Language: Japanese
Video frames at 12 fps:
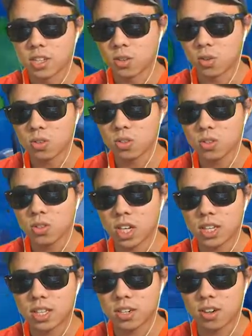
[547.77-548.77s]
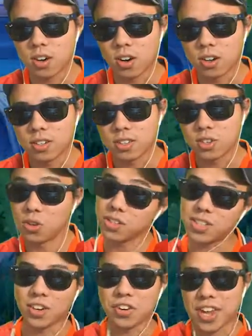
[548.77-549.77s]
どんどんやってるよ超
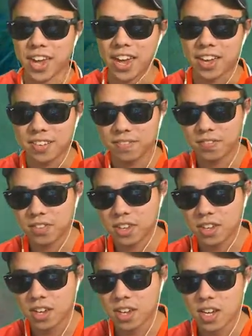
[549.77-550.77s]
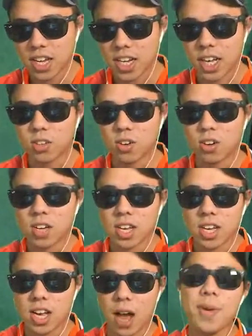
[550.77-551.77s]
強いねなんかあの
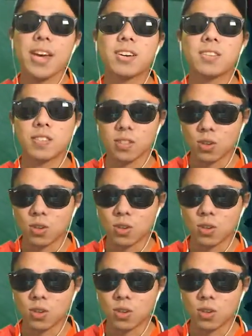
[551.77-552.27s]
カメックス